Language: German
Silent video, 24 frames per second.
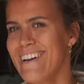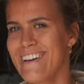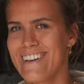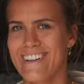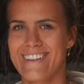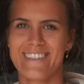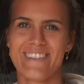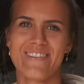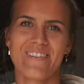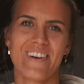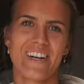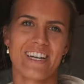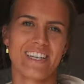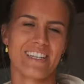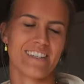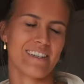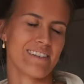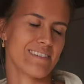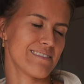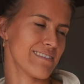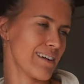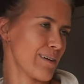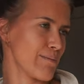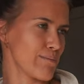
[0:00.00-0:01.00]
Das ist immer
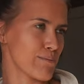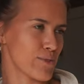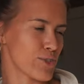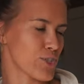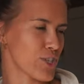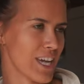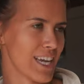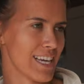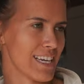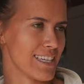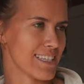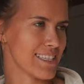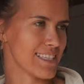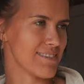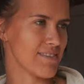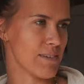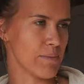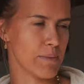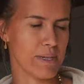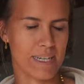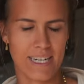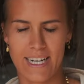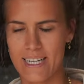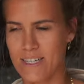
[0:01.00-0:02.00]
am schrecklichsten,
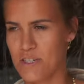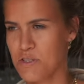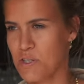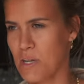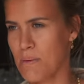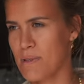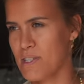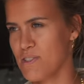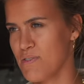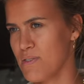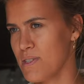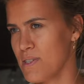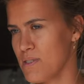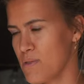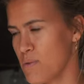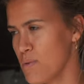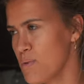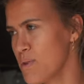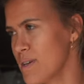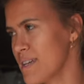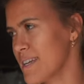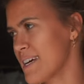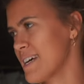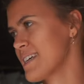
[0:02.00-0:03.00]
wenn man keinen Stellplatz findet
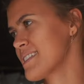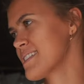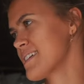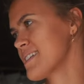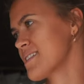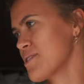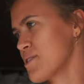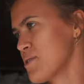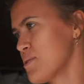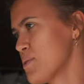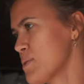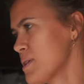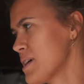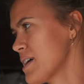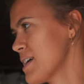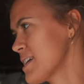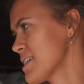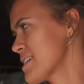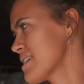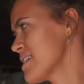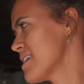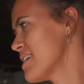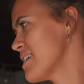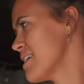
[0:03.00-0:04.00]
und gleichzeitig noch Hunger
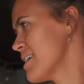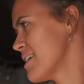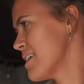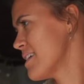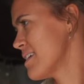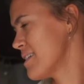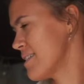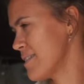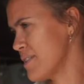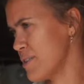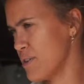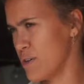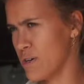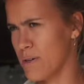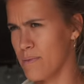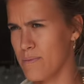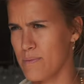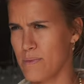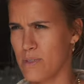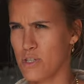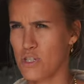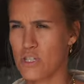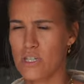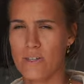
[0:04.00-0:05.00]
hat. Ja,
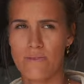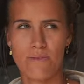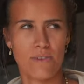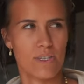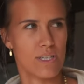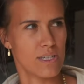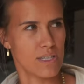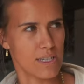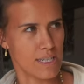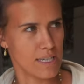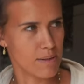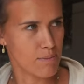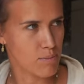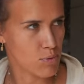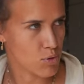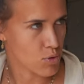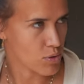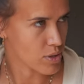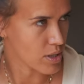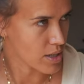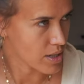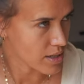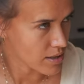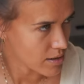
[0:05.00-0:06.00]
jetzt stehen wir hier neben so
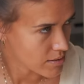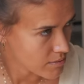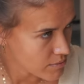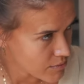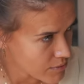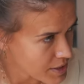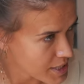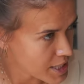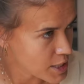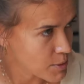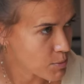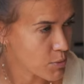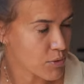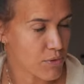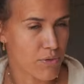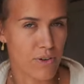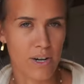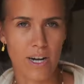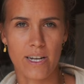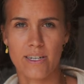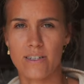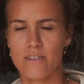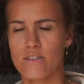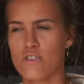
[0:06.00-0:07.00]
einer wenig
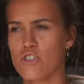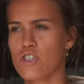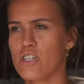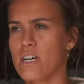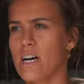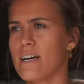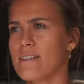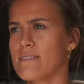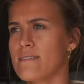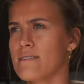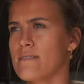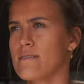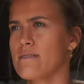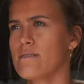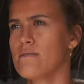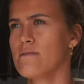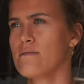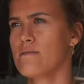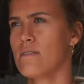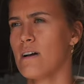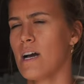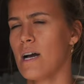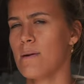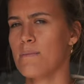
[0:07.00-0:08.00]
befahrenen Straße,
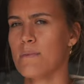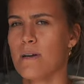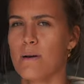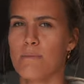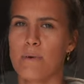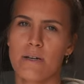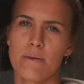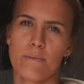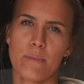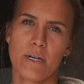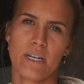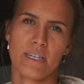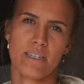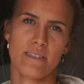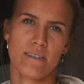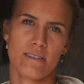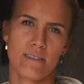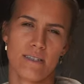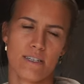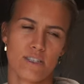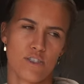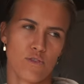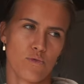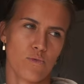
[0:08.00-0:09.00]
haben wir aber
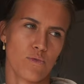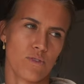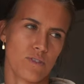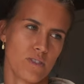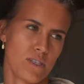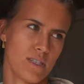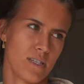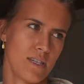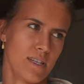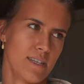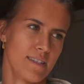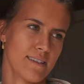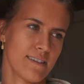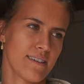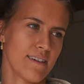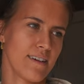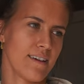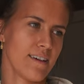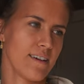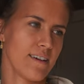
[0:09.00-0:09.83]
immerhin ganz gutes Internet